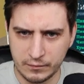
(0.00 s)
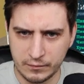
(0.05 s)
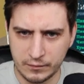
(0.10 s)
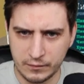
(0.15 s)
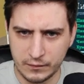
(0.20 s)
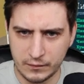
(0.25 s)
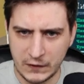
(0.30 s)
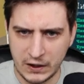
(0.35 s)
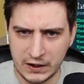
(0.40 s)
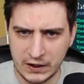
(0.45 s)

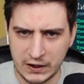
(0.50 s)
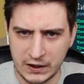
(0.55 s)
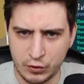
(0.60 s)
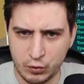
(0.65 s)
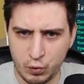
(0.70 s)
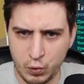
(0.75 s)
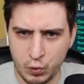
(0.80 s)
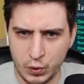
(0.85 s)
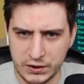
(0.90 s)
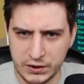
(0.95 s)
Где
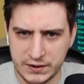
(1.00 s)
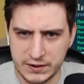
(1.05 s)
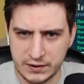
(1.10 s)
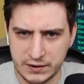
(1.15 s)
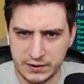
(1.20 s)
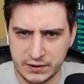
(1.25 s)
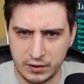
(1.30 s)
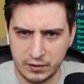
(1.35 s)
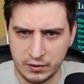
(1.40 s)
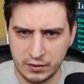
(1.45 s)

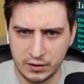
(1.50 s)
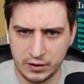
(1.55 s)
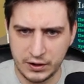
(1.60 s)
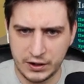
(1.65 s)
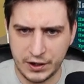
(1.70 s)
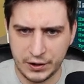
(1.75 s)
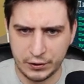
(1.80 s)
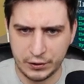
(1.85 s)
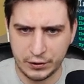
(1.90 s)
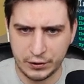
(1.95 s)
курица и
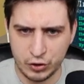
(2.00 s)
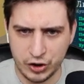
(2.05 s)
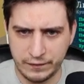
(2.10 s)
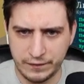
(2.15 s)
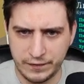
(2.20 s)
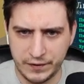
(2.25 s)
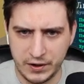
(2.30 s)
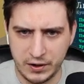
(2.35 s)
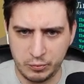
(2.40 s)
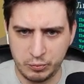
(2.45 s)
картошка
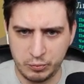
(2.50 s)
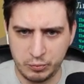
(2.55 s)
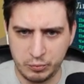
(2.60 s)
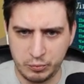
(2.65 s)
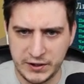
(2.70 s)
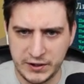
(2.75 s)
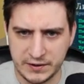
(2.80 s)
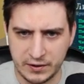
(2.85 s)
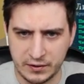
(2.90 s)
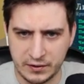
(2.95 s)
фри,
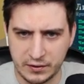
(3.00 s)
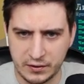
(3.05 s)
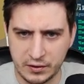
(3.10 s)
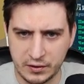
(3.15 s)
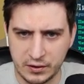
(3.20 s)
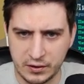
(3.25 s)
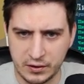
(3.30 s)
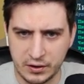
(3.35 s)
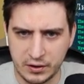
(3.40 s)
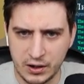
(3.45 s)
пицца.
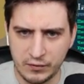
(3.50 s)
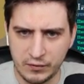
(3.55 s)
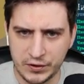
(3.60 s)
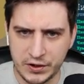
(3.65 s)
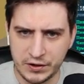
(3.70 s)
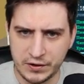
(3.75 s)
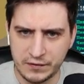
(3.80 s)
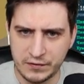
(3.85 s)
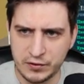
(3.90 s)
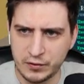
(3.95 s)
Вот
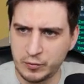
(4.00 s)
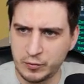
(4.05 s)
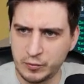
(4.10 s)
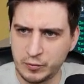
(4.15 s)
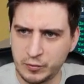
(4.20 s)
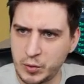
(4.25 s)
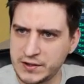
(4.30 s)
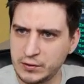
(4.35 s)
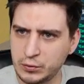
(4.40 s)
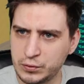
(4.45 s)
это все в
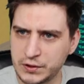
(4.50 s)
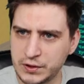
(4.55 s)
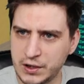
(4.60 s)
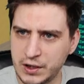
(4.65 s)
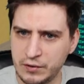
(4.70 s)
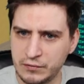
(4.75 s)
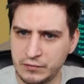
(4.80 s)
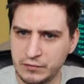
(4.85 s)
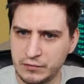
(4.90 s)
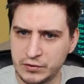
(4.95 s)
морозилку,
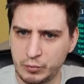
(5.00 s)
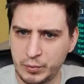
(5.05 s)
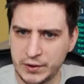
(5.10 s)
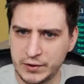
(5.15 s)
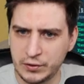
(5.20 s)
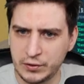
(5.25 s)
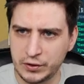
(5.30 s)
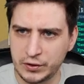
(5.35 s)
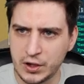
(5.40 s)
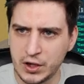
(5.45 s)
скорее всего,
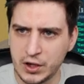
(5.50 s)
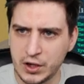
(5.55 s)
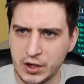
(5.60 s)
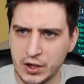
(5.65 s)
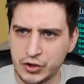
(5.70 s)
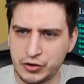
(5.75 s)
пойдет. Ждем